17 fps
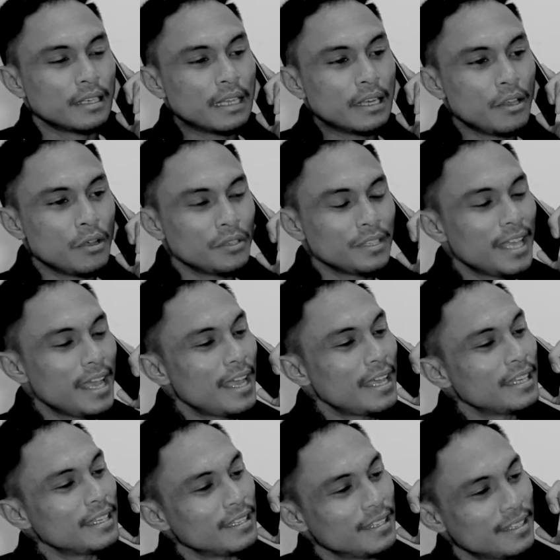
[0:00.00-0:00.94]
Hello,
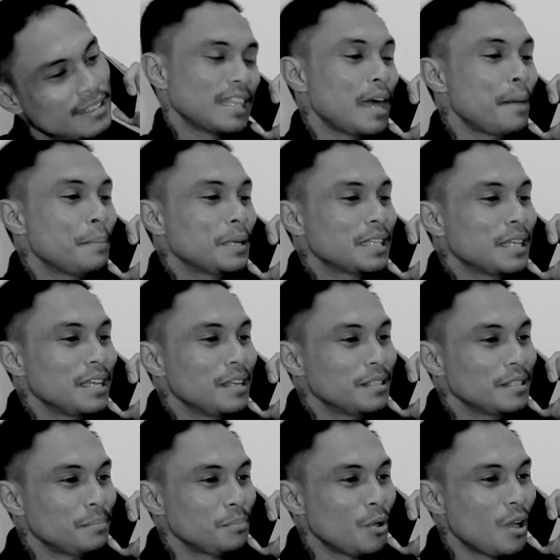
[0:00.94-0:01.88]
Nay!
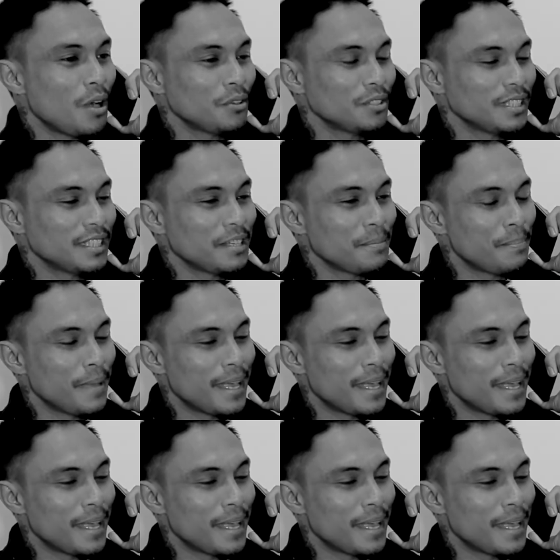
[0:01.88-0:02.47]
Nakapadala na po ako dyan ng